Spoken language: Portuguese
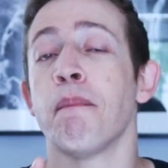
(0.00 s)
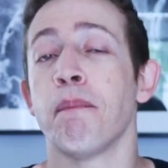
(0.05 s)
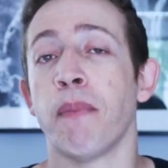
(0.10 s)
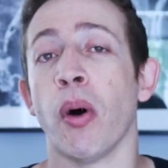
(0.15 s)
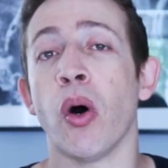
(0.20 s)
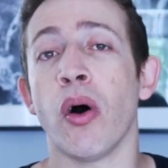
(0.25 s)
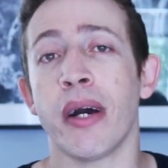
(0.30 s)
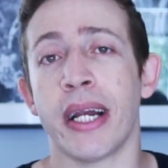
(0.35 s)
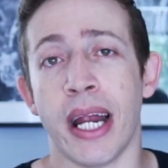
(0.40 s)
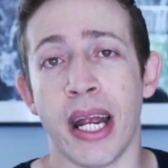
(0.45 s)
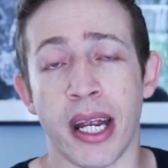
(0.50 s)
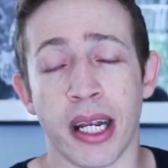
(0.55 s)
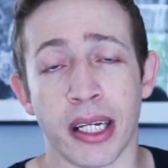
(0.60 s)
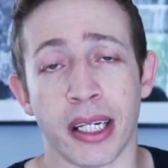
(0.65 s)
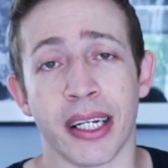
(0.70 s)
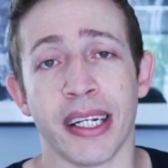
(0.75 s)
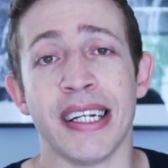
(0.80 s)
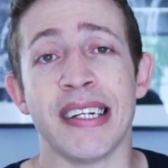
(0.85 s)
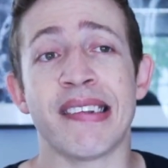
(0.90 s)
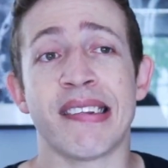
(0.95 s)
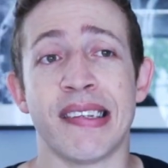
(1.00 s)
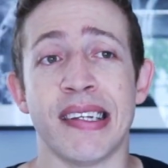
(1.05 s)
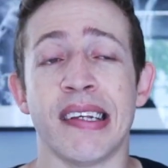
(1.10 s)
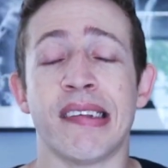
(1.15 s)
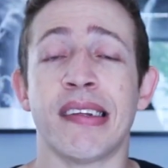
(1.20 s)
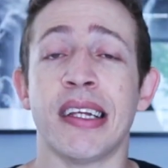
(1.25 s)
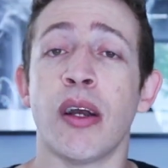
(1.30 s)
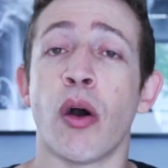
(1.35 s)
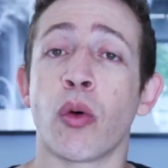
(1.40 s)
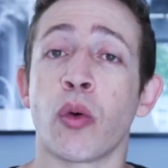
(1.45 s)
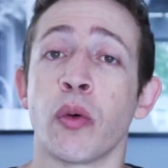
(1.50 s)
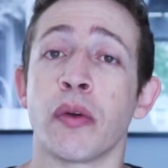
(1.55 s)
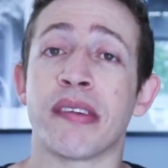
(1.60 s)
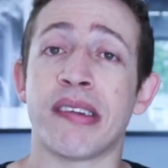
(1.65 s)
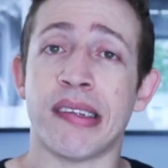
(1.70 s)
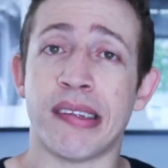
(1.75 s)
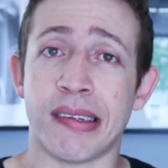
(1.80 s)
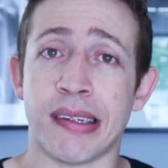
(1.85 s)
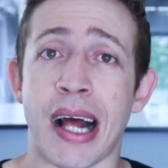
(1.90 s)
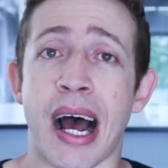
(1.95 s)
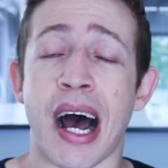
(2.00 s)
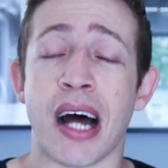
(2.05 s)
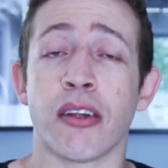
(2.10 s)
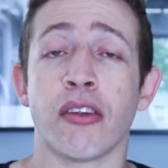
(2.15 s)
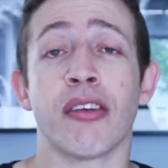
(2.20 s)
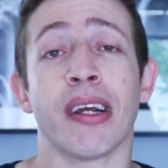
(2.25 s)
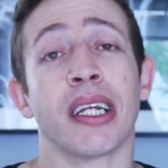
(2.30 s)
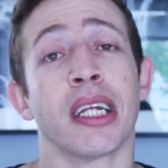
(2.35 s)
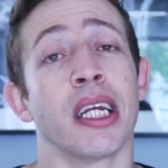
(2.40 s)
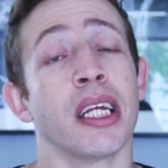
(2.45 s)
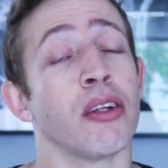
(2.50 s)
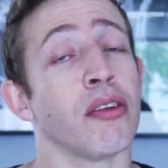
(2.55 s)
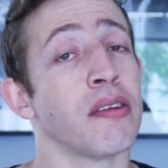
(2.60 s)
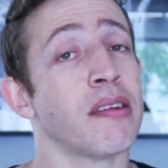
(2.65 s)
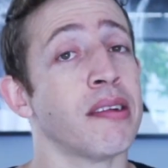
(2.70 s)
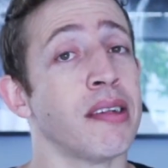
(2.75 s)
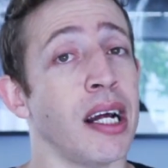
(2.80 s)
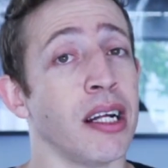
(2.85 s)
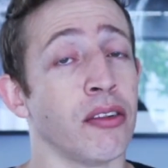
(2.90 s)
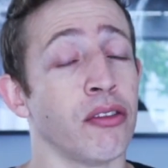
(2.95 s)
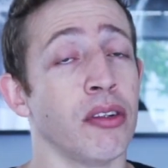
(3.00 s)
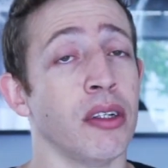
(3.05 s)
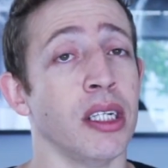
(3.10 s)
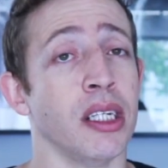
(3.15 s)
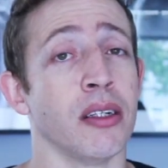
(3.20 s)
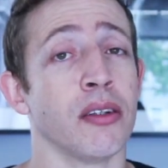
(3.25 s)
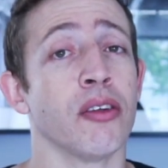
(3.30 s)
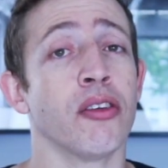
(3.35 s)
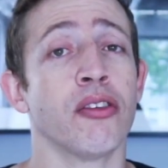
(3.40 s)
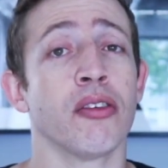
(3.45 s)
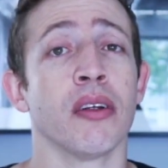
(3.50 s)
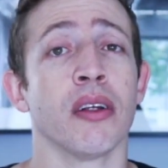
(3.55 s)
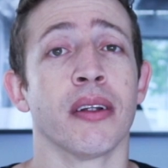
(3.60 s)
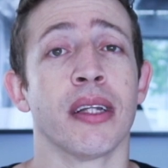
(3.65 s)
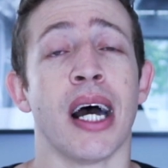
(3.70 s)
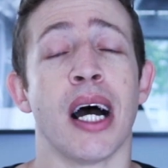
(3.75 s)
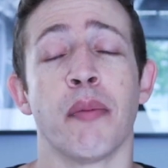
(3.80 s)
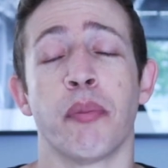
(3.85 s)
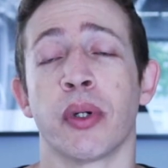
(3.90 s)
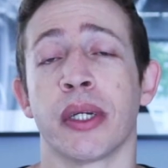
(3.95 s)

Porém, existem alguns estados aqui nos Estados Unidos, tá?